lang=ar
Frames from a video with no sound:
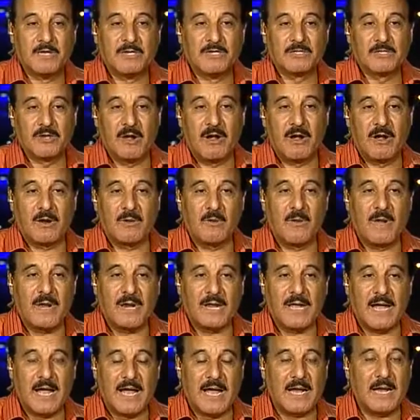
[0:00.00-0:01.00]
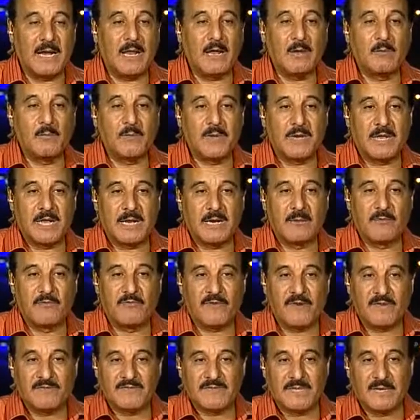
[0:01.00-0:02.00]
شهر وارجع الاقيهم بيتكلموا
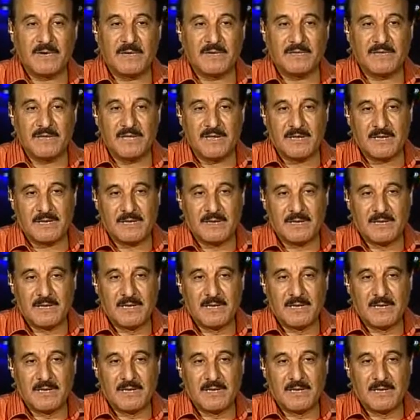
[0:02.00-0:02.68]
في نفس القضيه